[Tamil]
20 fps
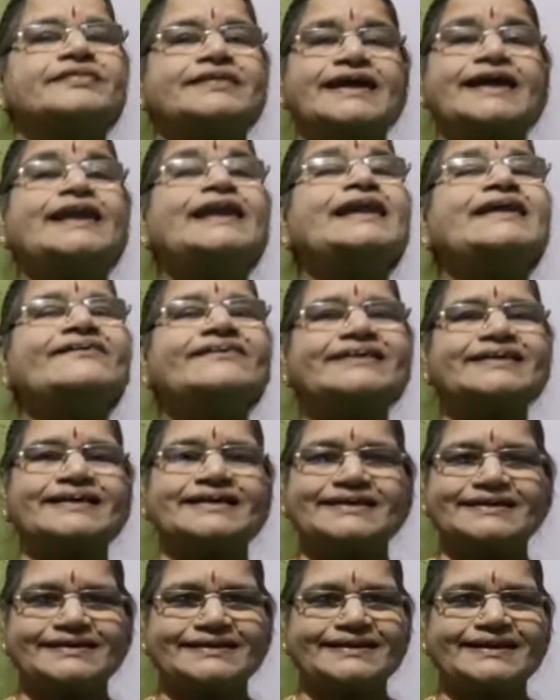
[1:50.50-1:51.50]

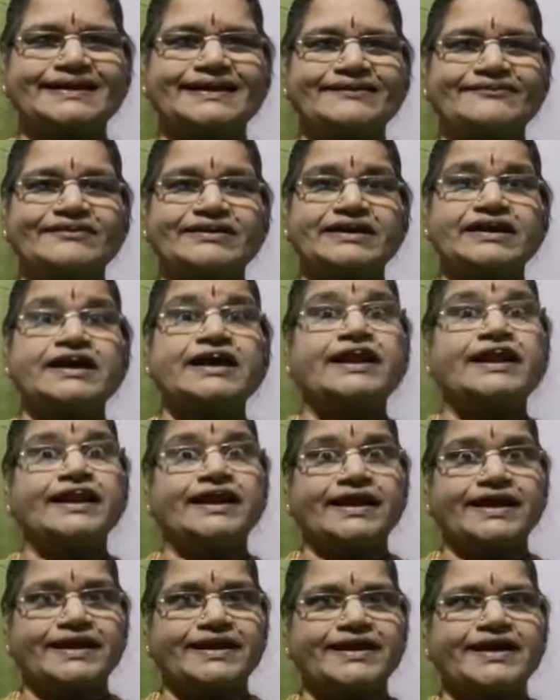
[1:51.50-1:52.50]
நல்லவர்களுக்கு நல்லவர்
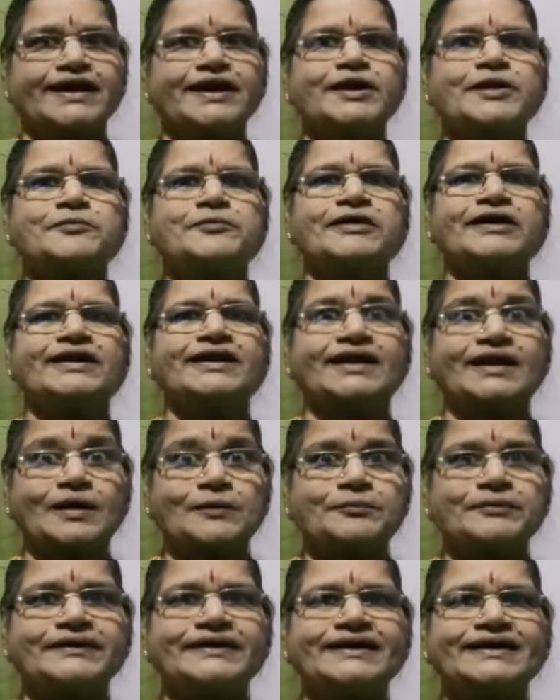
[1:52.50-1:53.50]
நீங்கள் நியாயமாக
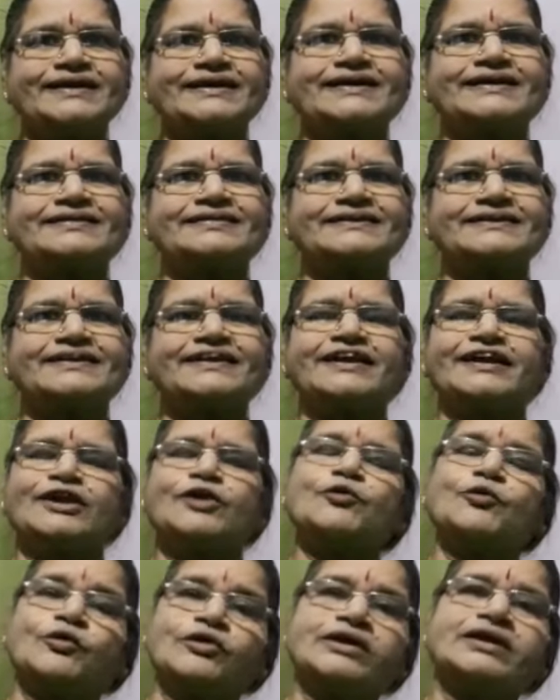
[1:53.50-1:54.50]
நல்லபடியாக நடந்துட்டீங்கன்னா
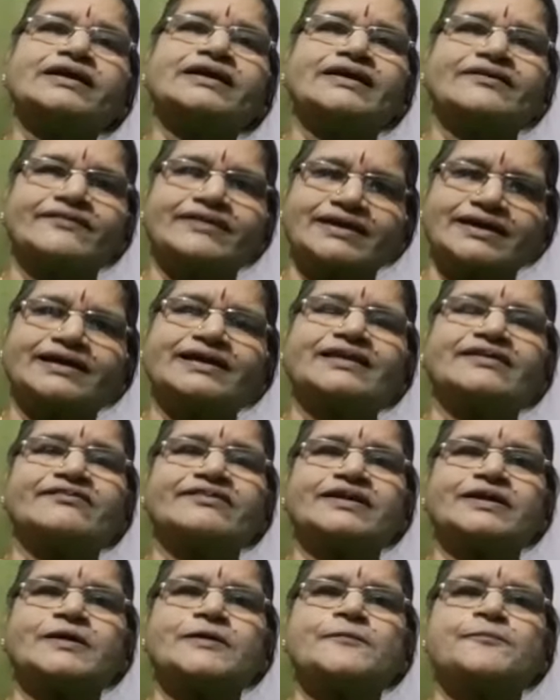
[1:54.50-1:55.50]
உங்களுக்கு அவர்
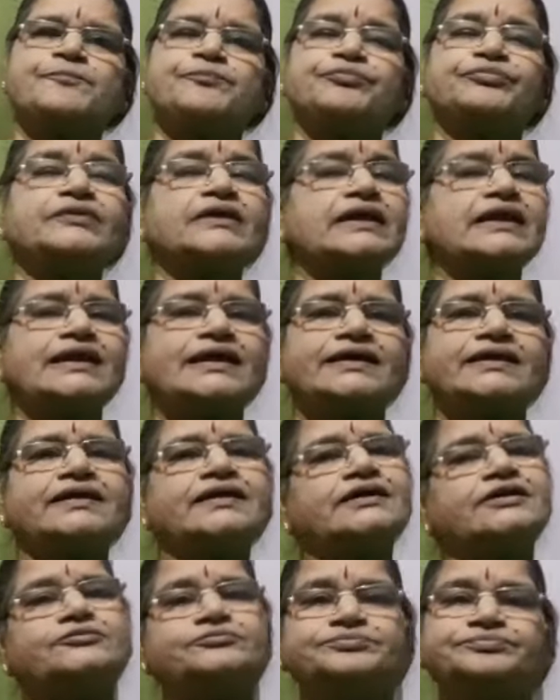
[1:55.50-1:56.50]
நல்லவர் இல்லைன்னா
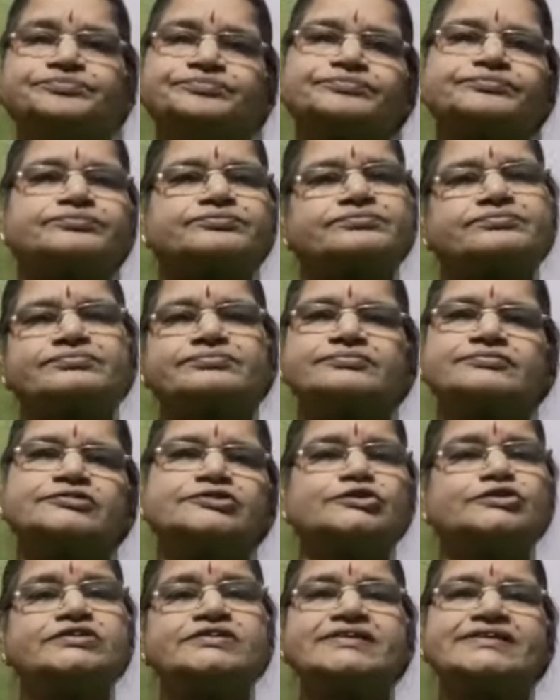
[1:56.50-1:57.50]

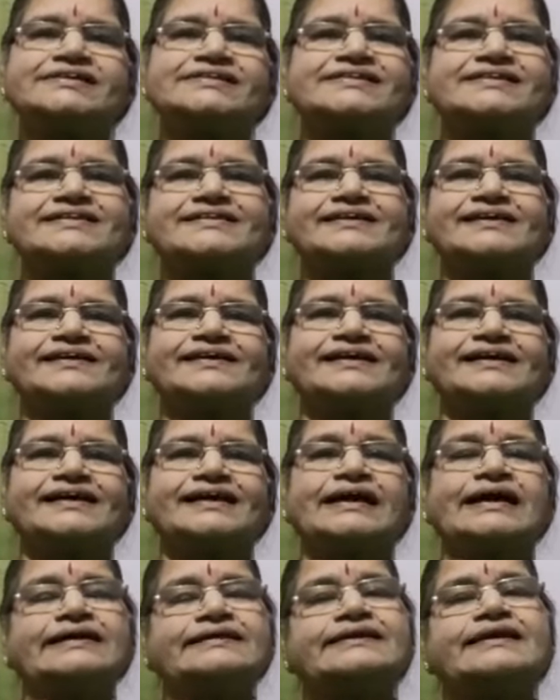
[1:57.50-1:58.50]
கொஞ்சம் கஷ்டம்தான்
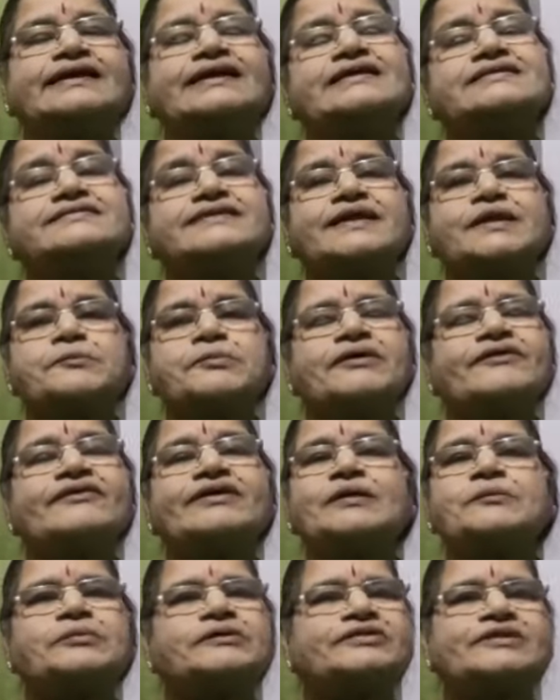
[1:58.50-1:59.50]
அதனால் சனி
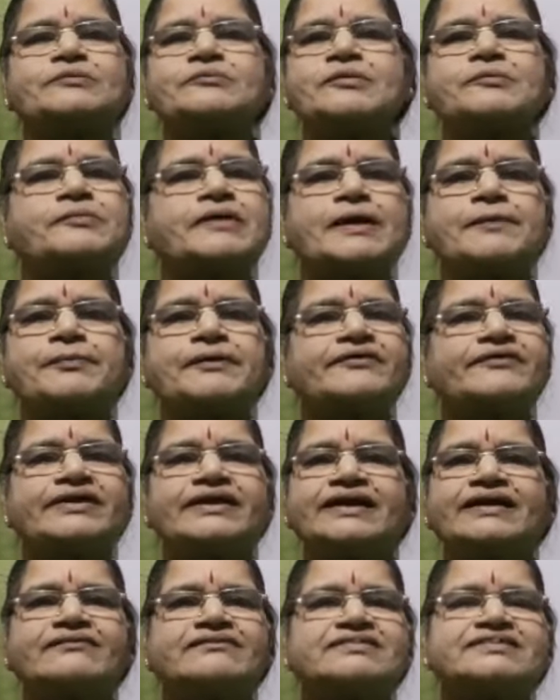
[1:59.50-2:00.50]
பகவானை பார்த்து நம்ம பயப்பட
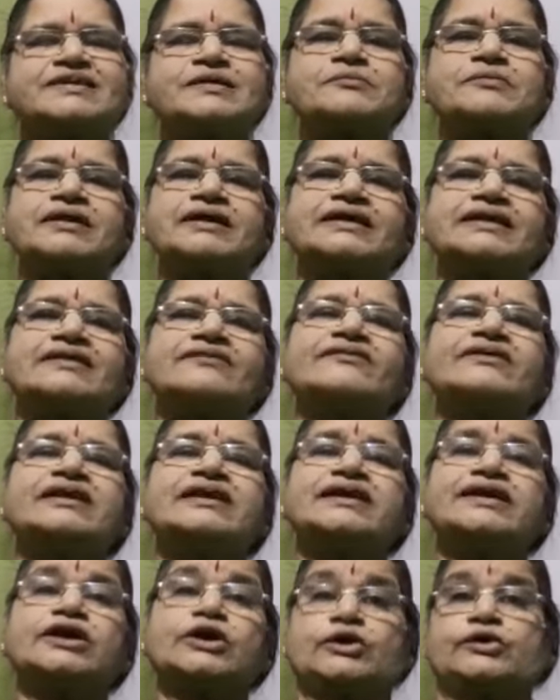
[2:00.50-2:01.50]
வேண்டிய அவசியம்லாம் இல்லவே
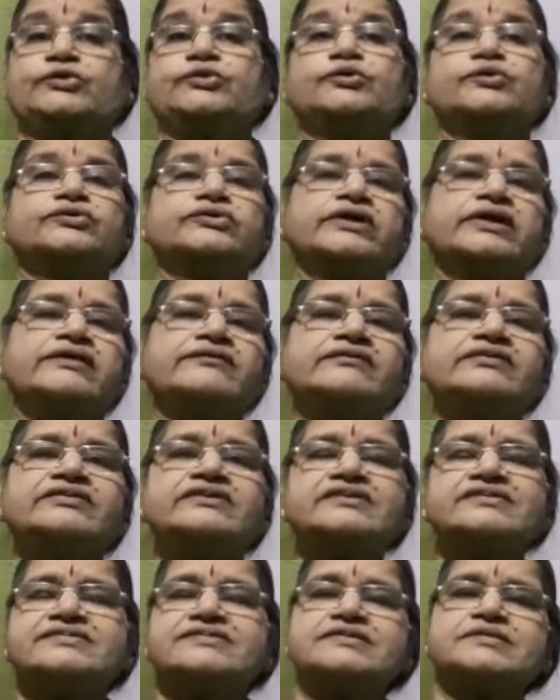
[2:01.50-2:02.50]
இல்லைங்க ஐயோ சனி
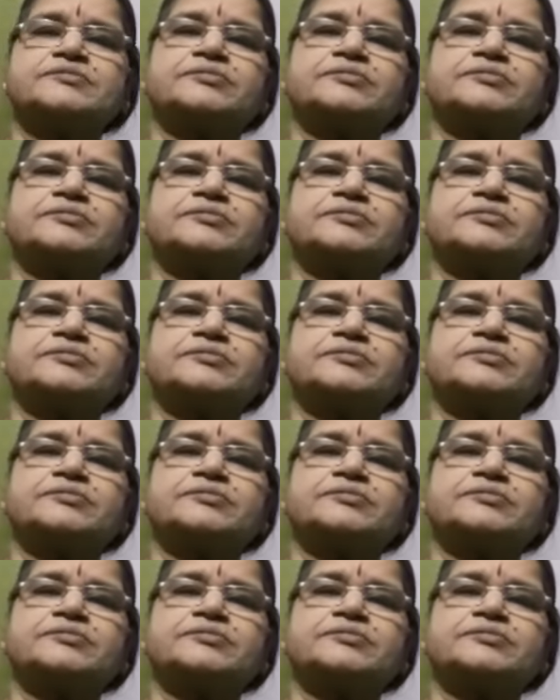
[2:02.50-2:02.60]
வந்துடுச்சு